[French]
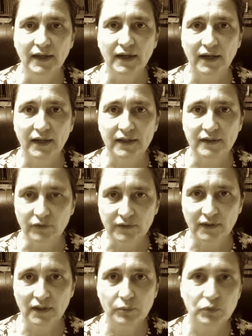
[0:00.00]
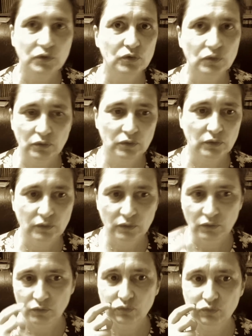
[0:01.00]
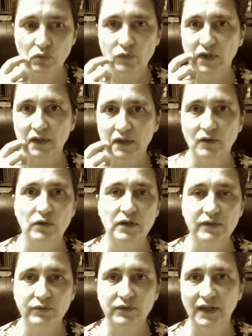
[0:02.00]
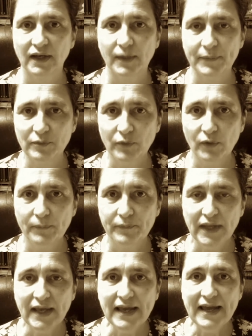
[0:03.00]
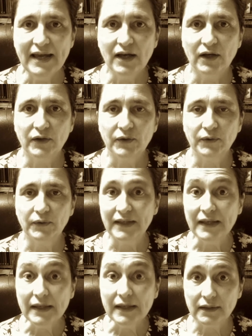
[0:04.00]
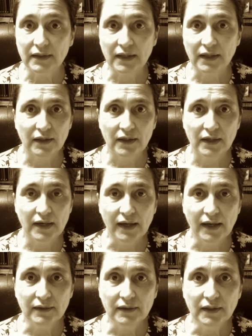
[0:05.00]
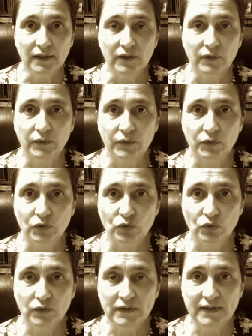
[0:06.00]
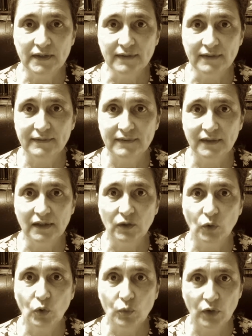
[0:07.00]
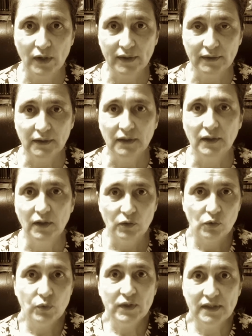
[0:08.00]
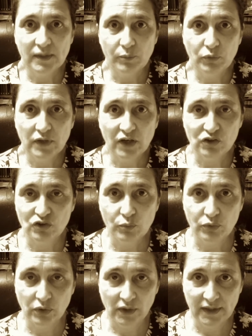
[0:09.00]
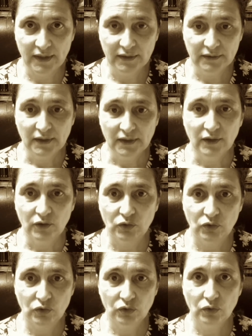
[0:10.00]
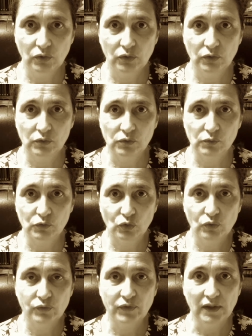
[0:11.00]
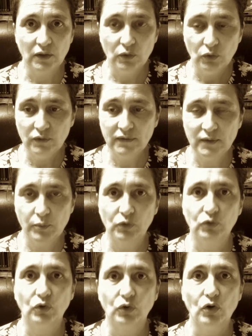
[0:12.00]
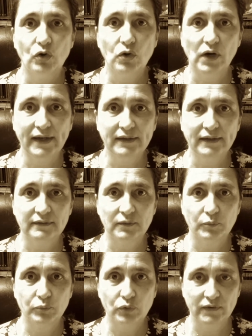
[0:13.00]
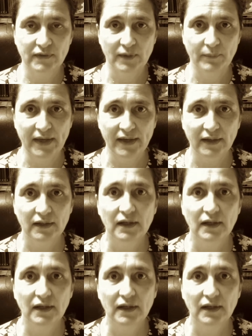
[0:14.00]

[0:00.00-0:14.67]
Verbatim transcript: à, y entrer, puisque vous le verrez dans le livre très rapidement. Euh, et, là, euh, son idée, c'est au moins, euh, lui qui n'a plus d'argent, plus rien, de trouver une sépulture correcte pour sa mère